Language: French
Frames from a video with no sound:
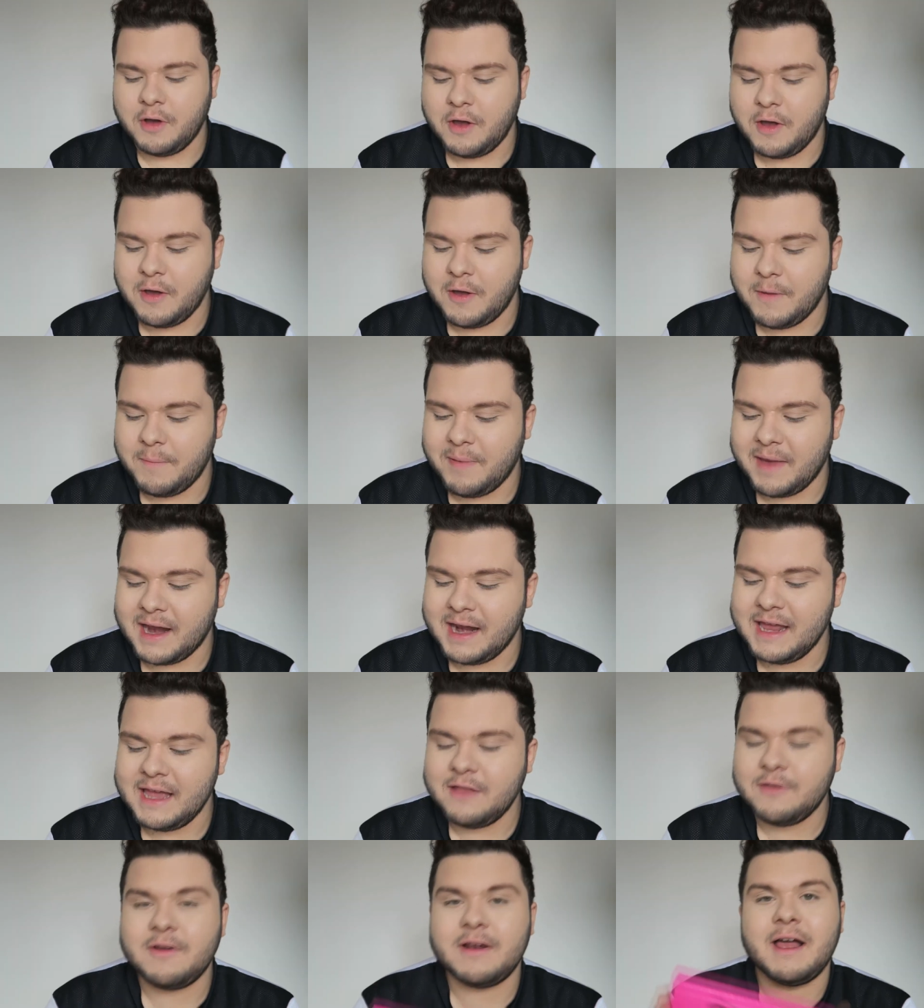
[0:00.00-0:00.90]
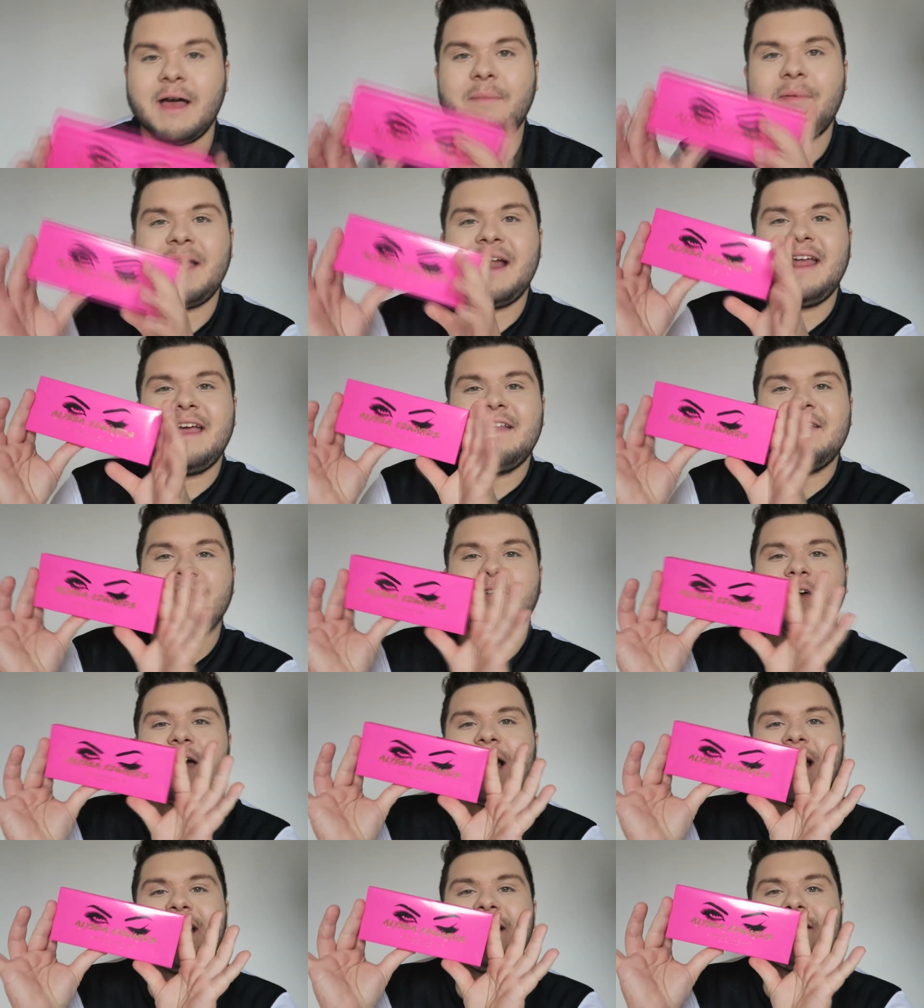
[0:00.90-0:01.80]
euh, parler de la palette
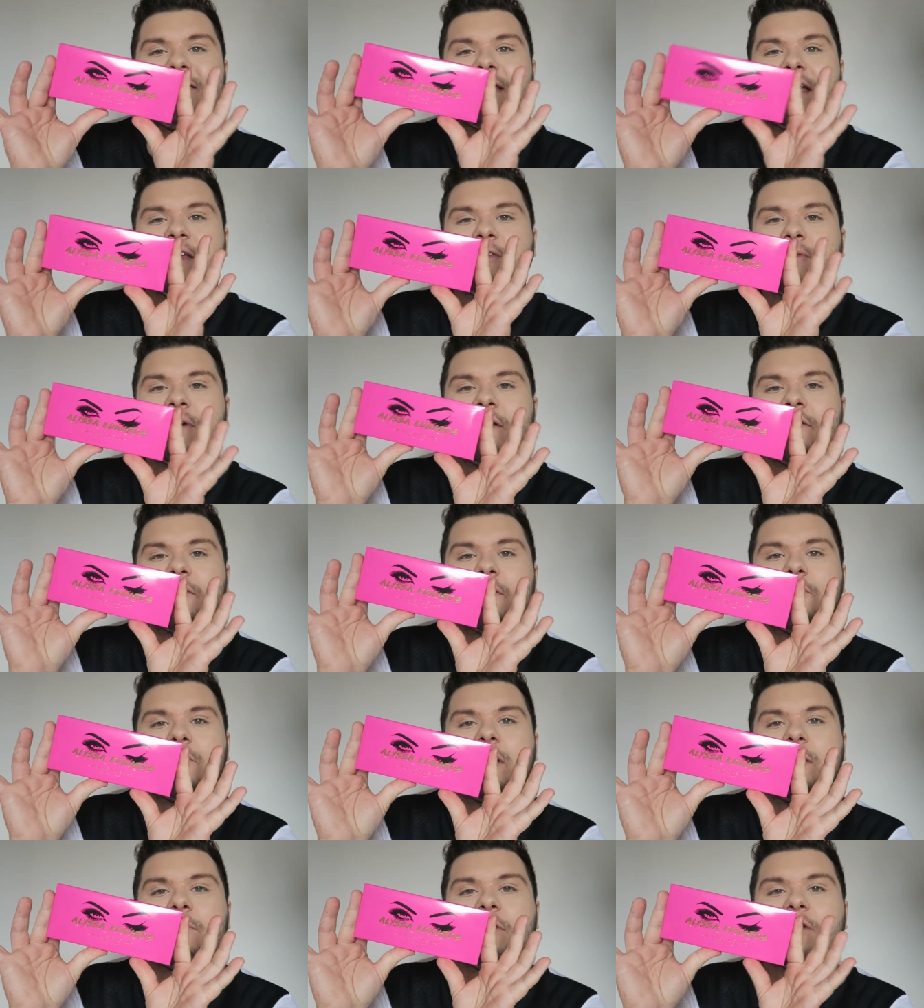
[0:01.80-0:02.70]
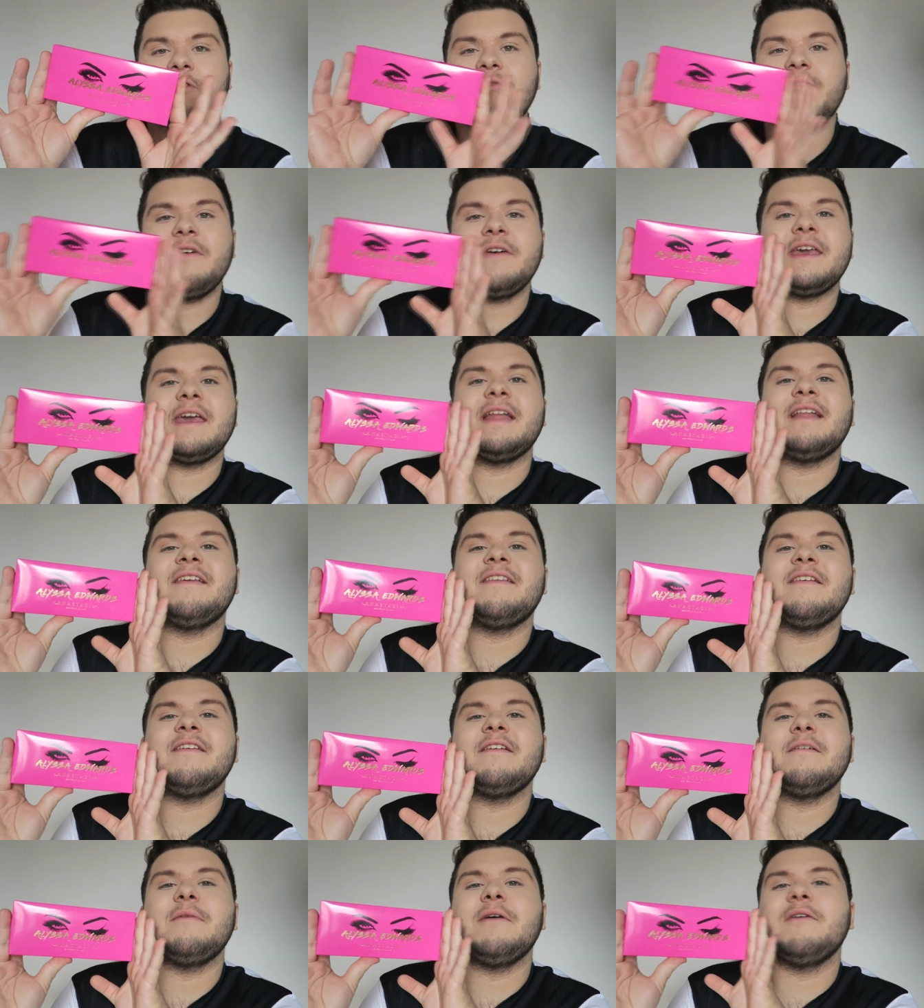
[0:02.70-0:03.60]
Alice Edwards en collaboration avec
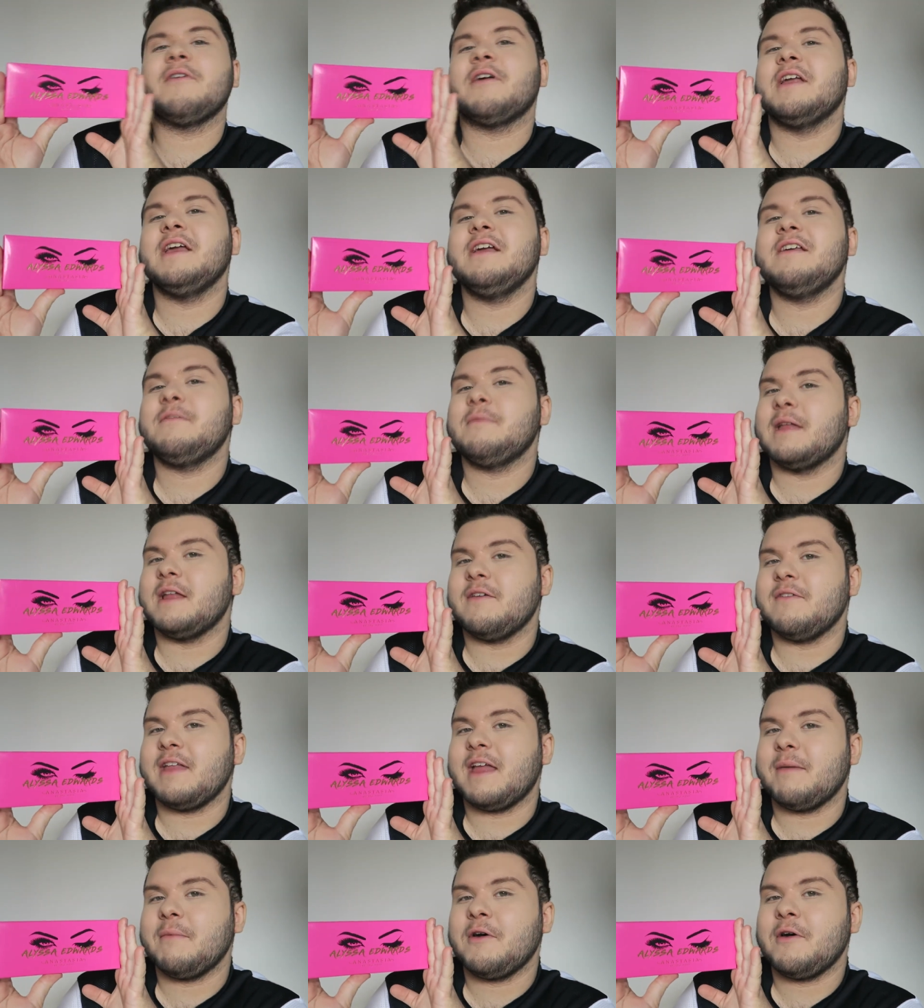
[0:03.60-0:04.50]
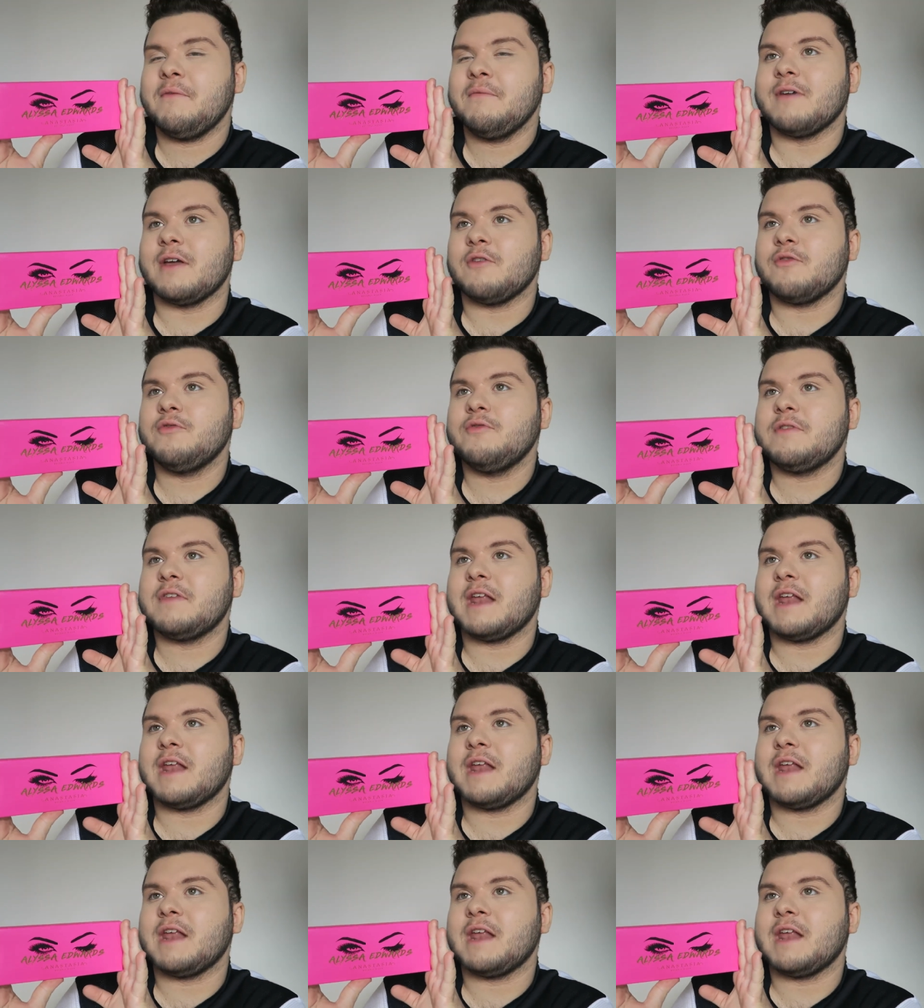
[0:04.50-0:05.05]
Anastasia Beverly Hills bien évidemment. Enfin du coup